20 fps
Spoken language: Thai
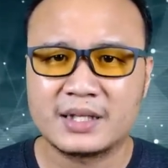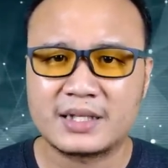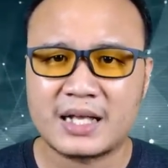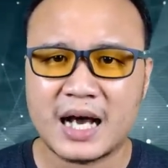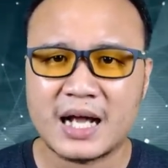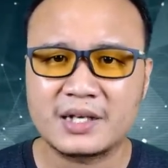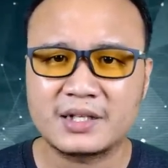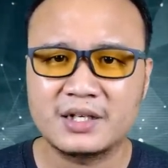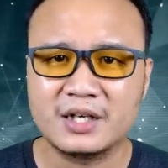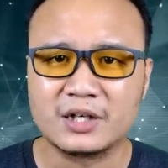
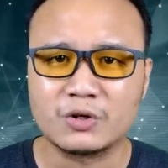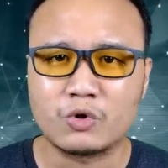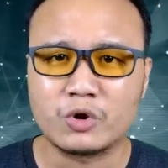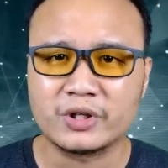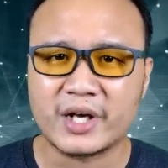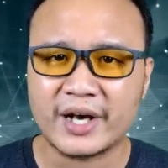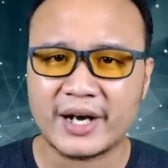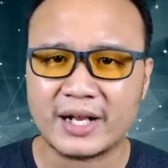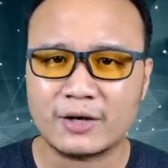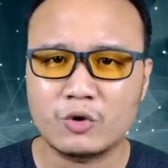การเกิดคน
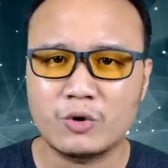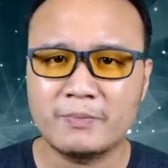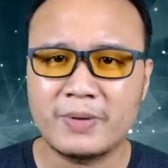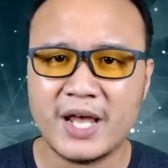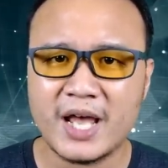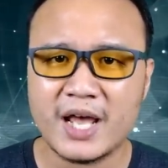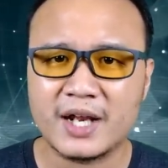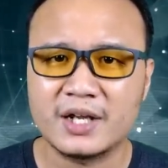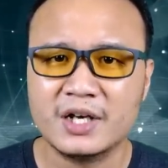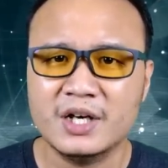รักร่วม
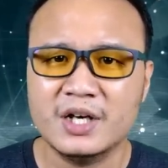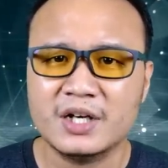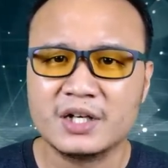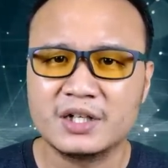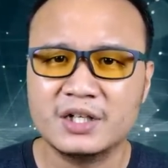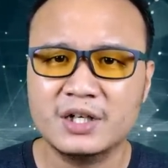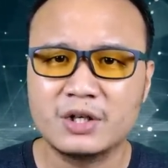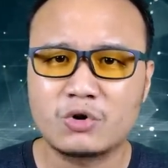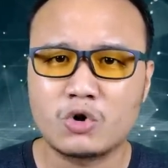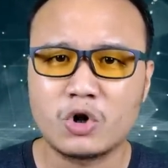เพศ
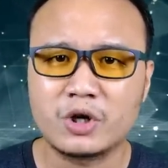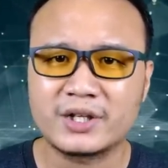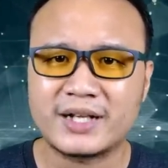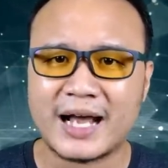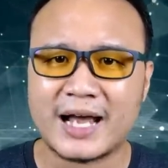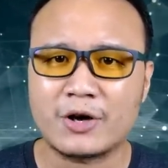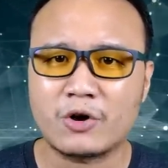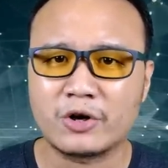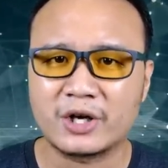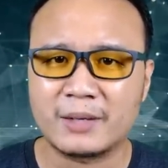คือกล
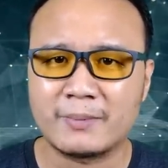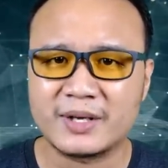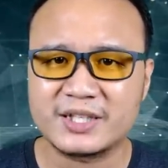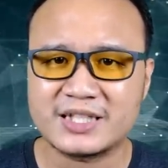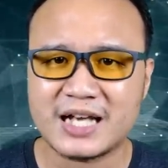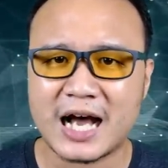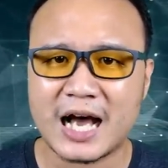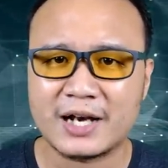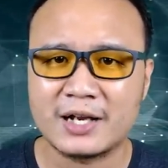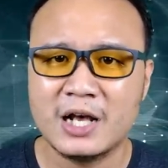ไกของธรรม
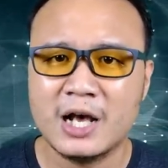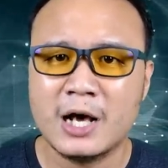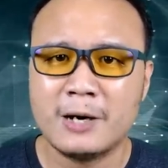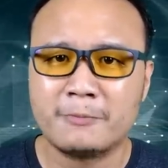ชาติ